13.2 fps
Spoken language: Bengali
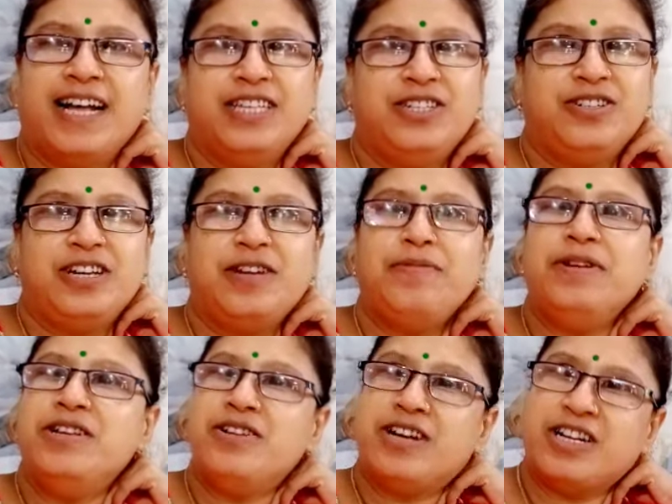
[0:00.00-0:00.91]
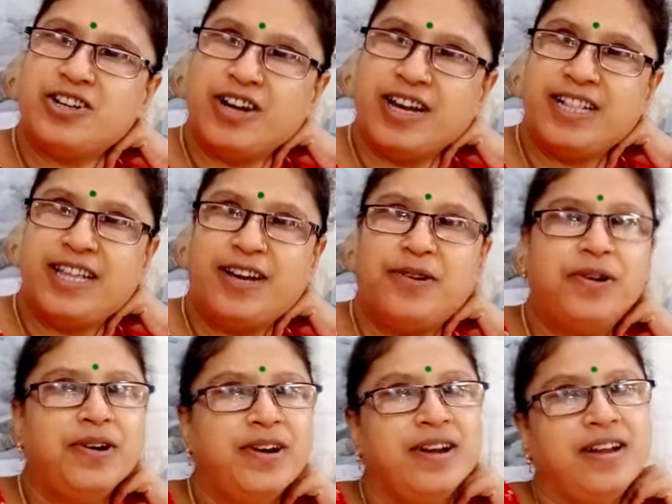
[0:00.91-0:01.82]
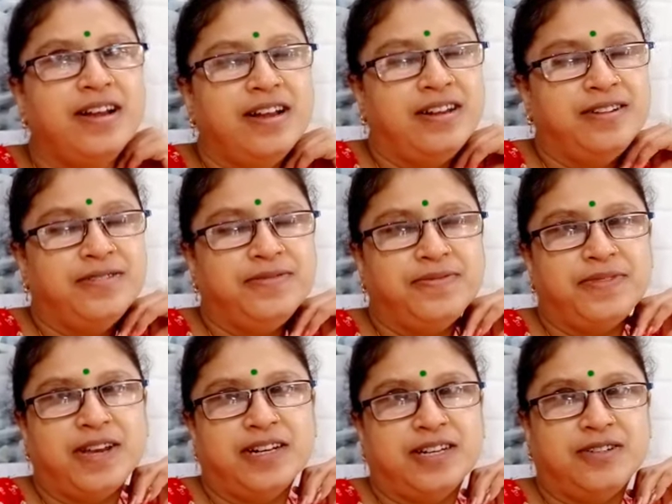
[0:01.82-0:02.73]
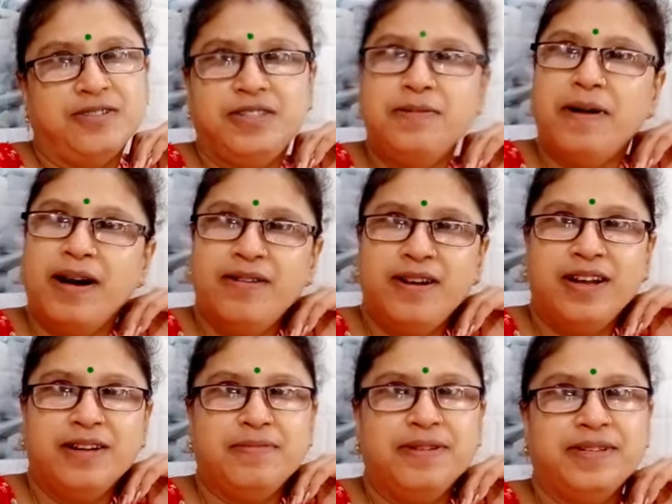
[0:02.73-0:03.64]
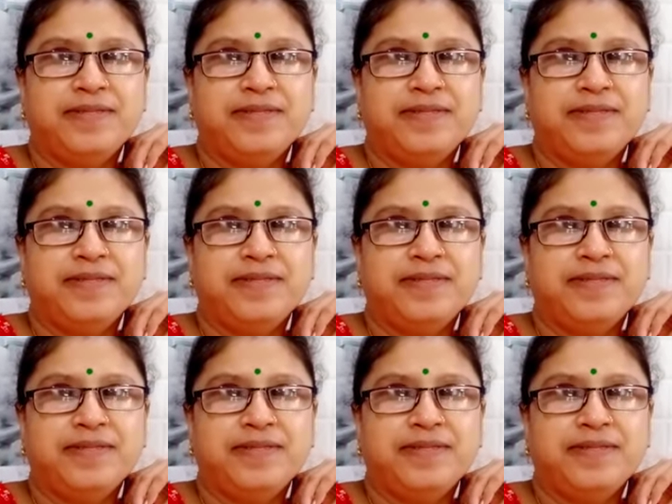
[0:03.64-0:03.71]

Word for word: ভো উঠলেই চাটা খাবো আর কি চা বসিয়েছি ভোর বাবা গেছে